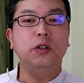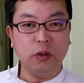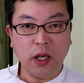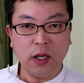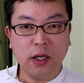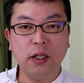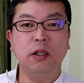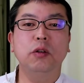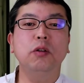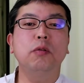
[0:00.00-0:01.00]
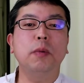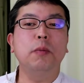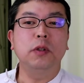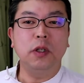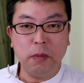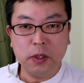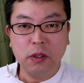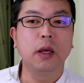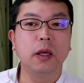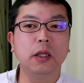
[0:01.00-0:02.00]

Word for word: 強さ加減というのを守っています。